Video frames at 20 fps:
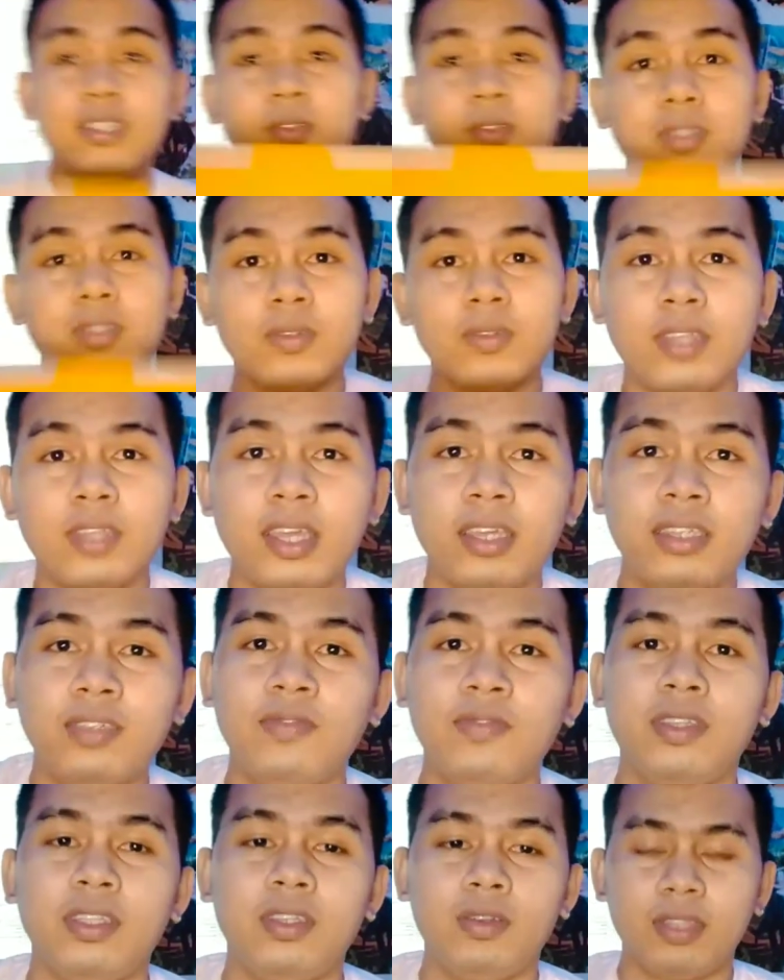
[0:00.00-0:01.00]
so today's
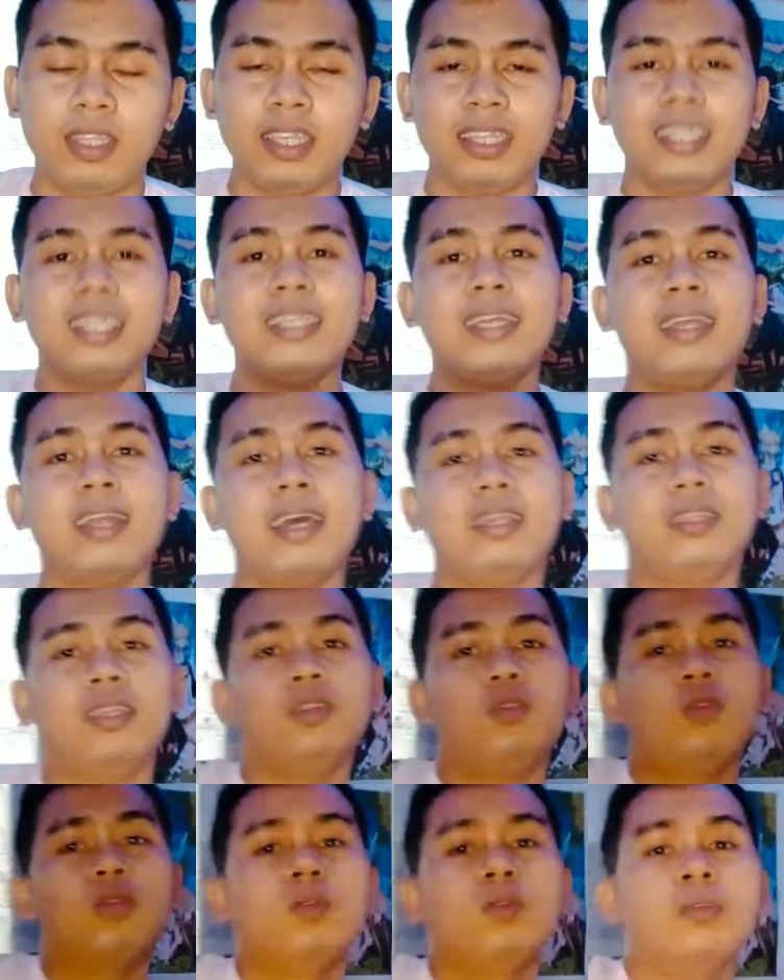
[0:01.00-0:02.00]
video, titignan
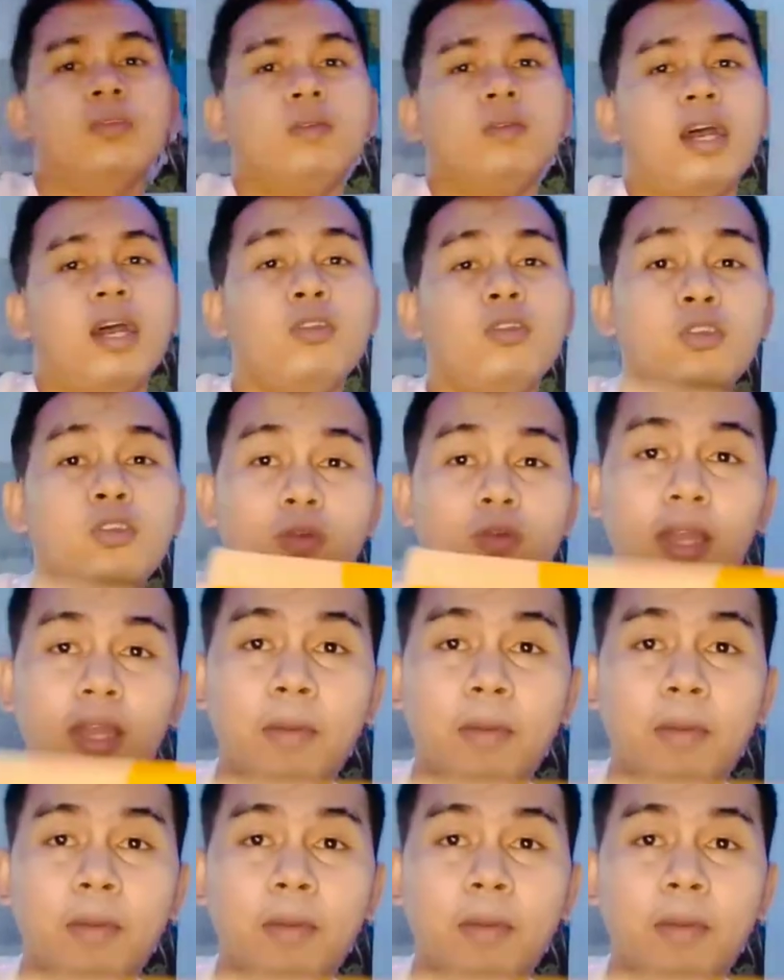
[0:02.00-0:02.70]
natin kung ano yung